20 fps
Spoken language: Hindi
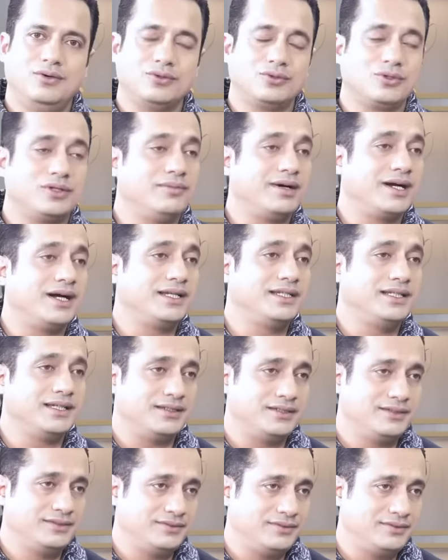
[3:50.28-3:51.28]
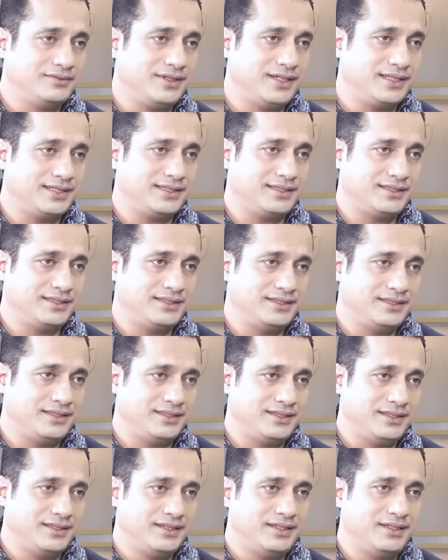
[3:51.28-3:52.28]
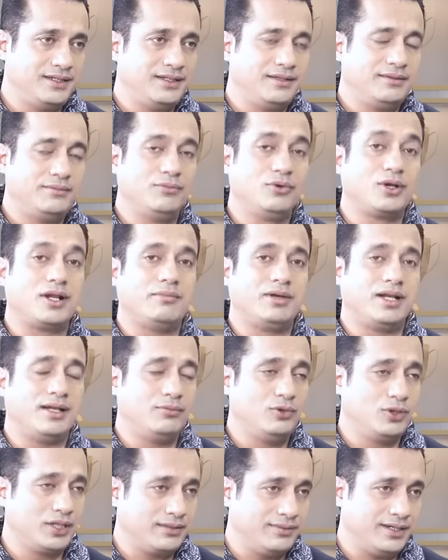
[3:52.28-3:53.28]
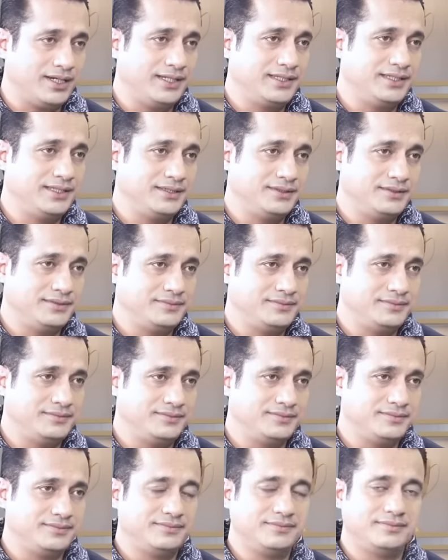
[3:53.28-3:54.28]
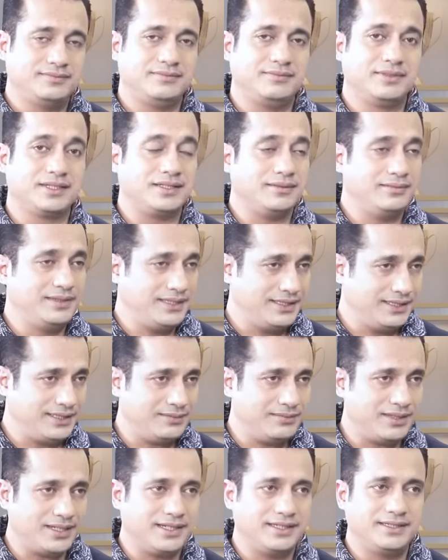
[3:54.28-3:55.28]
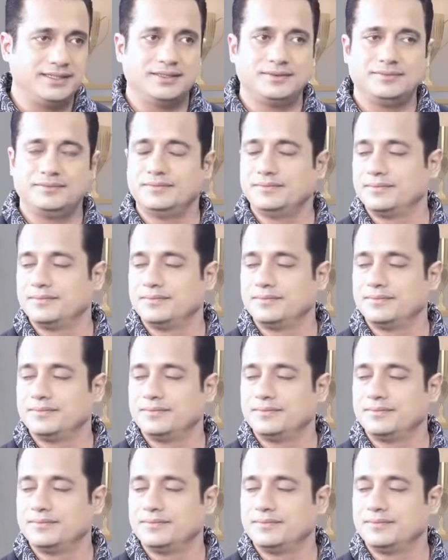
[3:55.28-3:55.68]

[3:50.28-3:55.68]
उन्होंने भगा दिया वहाँ से बुरा भला भूल के भगा दिया बदतमीजी के साथ भगा दिया